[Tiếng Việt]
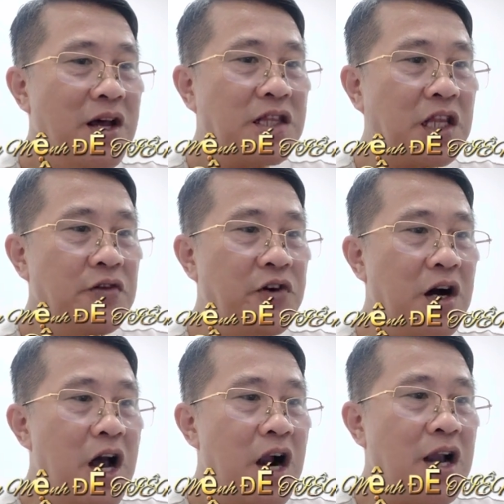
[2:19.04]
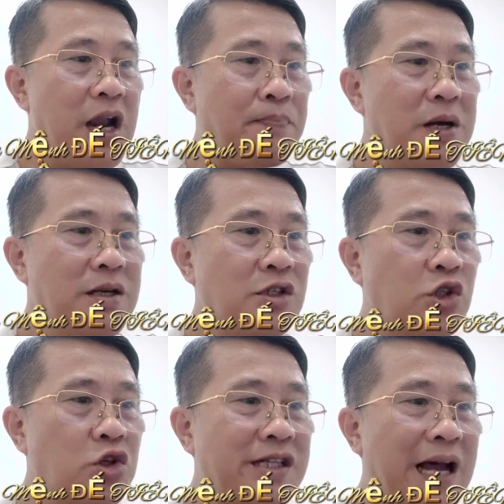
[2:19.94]
Tứ phương lập tức
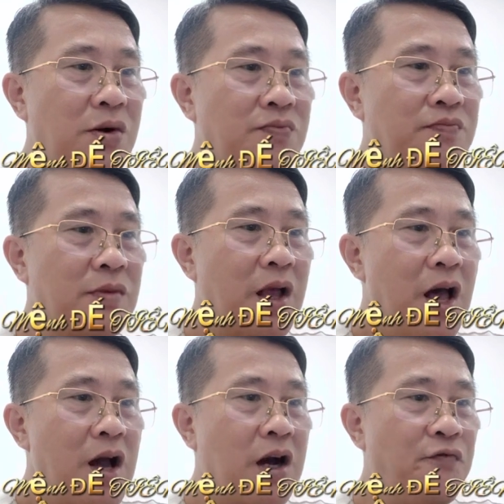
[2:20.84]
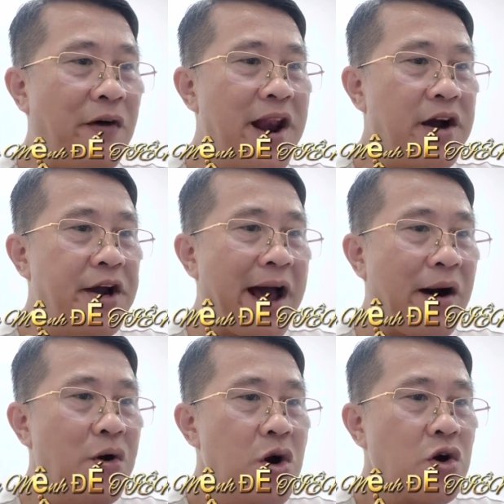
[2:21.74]
xôn xao. Không phải là người
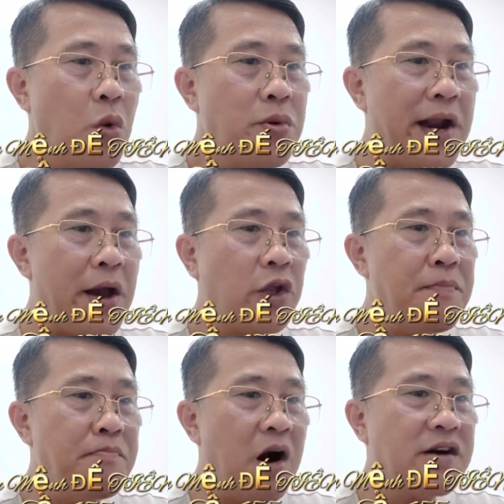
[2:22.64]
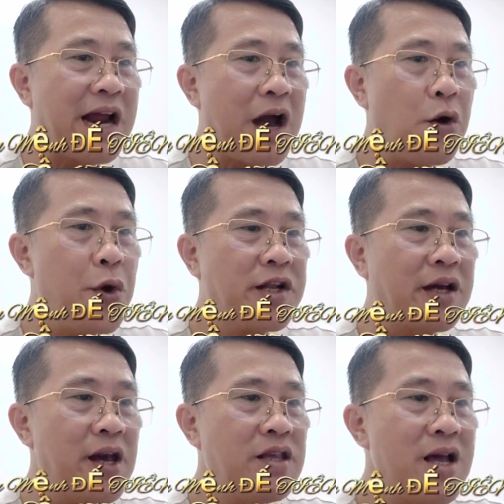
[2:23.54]
nào cũng đều có thể mở ra huyết
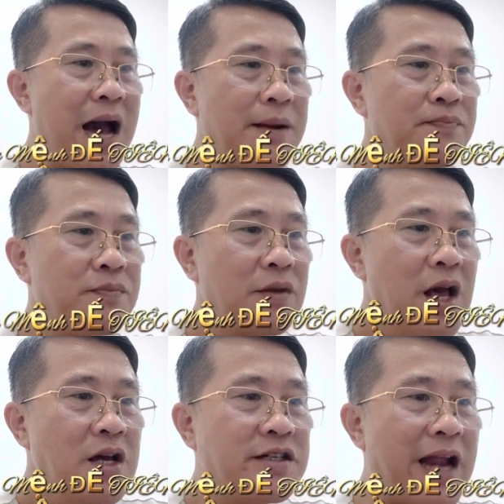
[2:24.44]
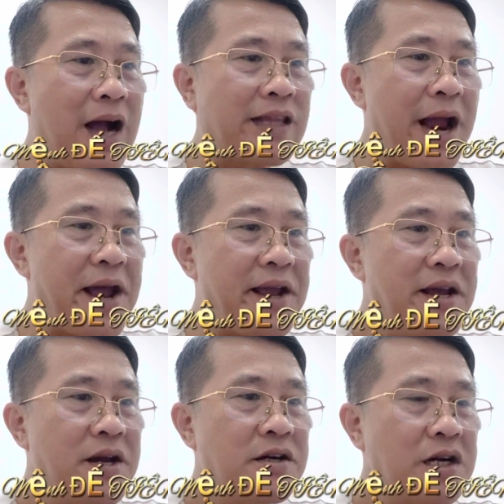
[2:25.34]
kế giới hạn. Trạng thái này
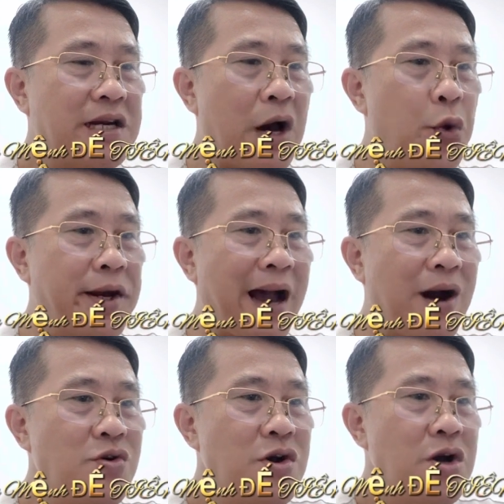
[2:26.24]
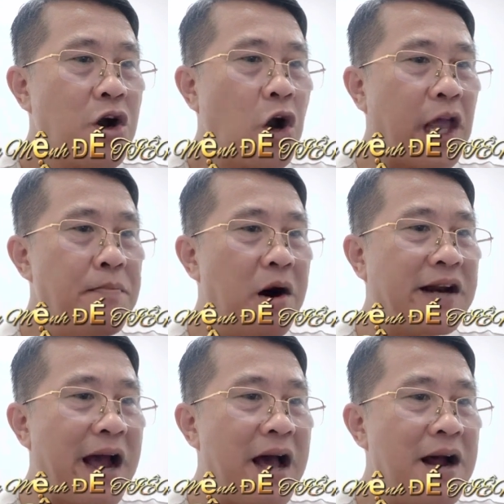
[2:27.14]
rất là huyền ảo, có thể mở
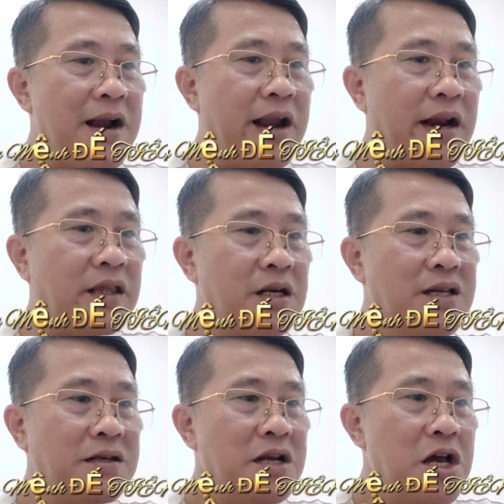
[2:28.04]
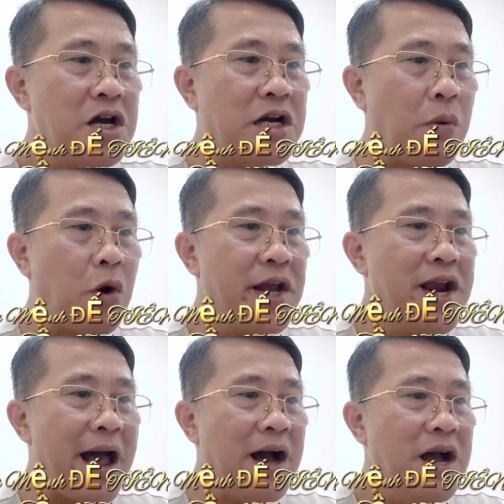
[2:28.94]
ra lần thứ nhất không có nghĩa
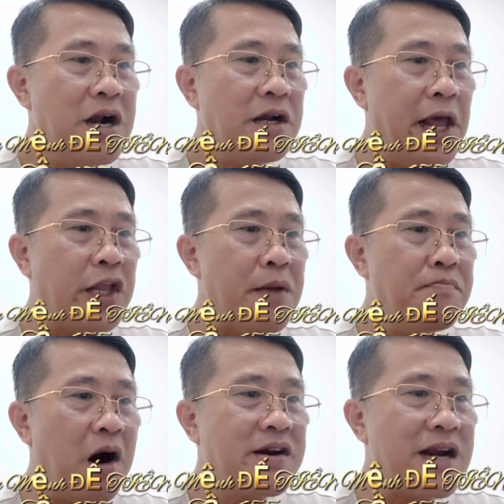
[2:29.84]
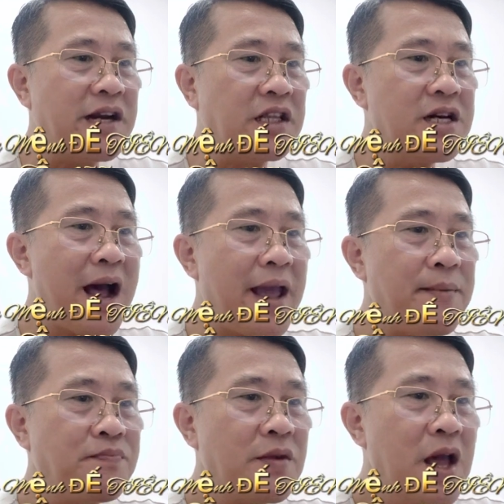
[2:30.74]
là liền có thể mở ra lần thứ hai.
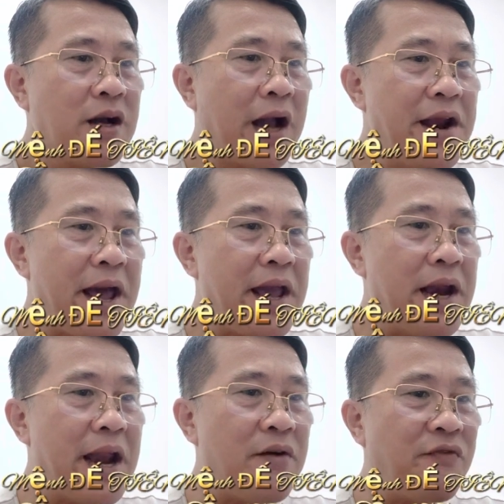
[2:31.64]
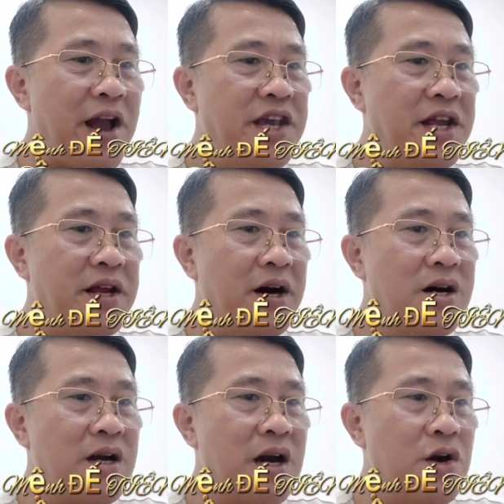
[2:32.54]
Cái này là phải nhìn ở
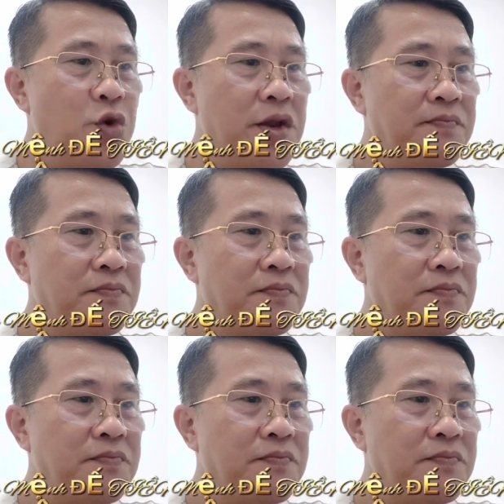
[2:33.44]
cơ duyên.